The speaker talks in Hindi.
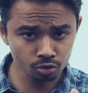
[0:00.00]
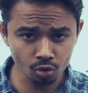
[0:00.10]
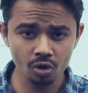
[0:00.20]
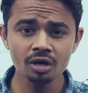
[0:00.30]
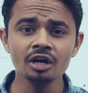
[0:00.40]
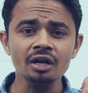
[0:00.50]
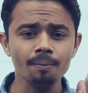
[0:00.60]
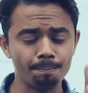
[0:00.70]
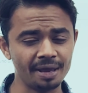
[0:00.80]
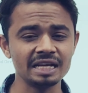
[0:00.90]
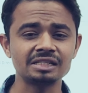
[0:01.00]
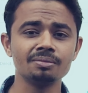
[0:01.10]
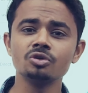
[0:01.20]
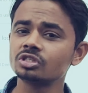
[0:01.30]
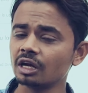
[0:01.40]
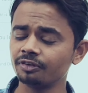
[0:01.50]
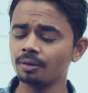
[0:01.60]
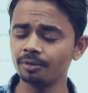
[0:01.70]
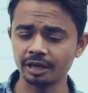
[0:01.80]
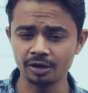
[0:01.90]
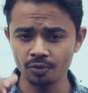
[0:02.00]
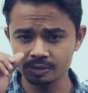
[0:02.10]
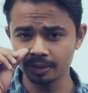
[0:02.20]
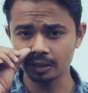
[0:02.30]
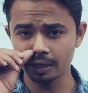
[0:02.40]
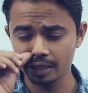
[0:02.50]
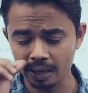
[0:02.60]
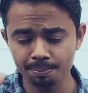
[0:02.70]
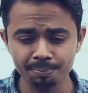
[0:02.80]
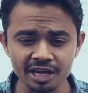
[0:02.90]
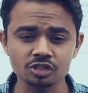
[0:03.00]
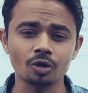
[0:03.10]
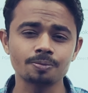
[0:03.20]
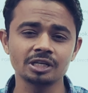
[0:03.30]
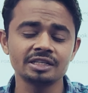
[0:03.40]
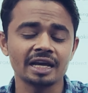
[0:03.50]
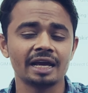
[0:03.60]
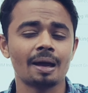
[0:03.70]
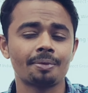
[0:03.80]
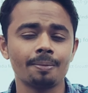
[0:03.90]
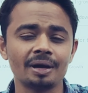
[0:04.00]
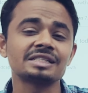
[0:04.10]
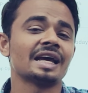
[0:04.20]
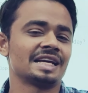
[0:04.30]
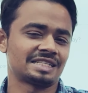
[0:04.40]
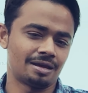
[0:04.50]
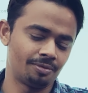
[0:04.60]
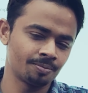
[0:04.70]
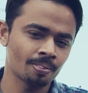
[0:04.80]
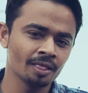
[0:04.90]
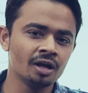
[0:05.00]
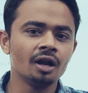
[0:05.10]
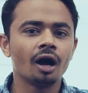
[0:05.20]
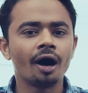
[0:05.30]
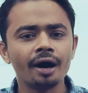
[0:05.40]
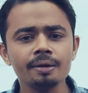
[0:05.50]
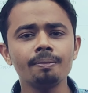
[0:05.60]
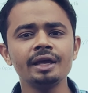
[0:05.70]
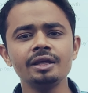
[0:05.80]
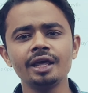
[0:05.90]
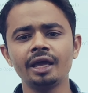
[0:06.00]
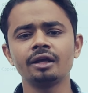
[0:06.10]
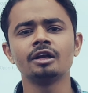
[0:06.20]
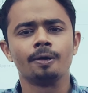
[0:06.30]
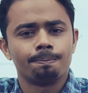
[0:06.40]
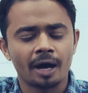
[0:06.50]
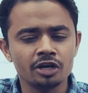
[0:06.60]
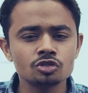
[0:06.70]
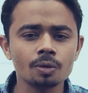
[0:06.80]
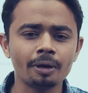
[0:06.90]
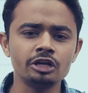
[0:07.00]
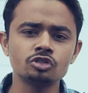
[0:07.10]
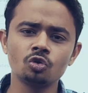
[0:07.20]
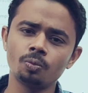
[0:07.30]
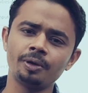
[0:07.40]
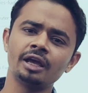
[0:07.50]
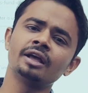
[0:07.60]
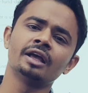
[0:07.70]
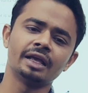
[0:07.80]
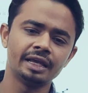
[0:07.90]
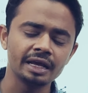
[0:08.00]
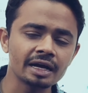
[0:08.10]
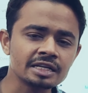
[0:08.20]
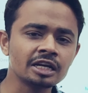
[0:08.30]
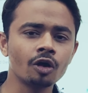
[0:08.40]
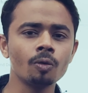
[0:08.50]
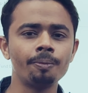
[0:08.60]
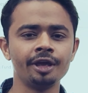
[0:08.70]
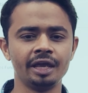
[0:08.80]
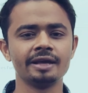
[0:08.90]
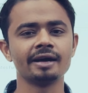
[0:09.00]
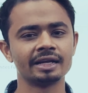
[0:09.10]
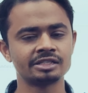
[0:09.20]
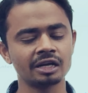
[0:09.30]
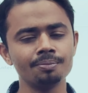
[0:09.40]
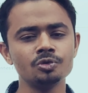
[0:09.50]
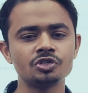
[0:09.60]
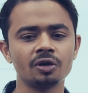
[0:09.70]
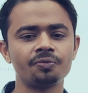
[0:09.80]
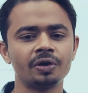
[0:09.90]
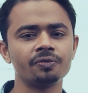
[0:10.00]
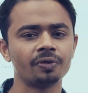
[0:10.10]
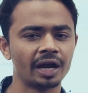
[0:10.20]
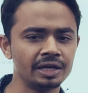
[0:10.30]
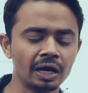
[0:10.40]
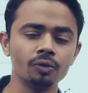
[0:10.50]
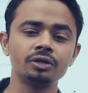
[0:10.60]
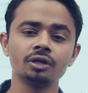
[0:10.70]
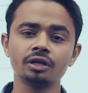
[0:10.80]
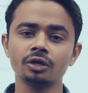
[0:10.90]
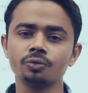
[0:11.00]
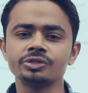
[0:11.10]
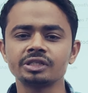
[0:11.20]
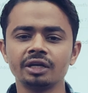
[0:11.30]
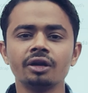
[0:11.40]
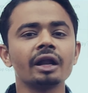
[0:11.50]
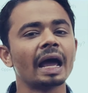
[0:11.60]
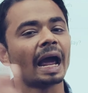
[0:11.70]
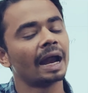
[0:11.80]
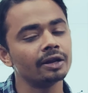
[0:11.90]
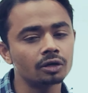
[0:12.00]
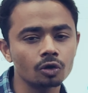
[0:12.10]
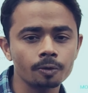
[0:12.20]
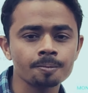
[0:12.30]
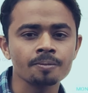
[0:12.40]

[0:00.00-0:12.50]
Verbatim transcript: तो बेस्ट म्यूचुअल फंड में इन्वेस्टमेंट करने का बेस्ट ऑप्शन क्या है आपके पास एस हर महीने 500 500 रुपए एक हजार रुपए एक अच्छा म्यूचुअल फंड फाइंड आउट करके उसके अंदर ऐड करो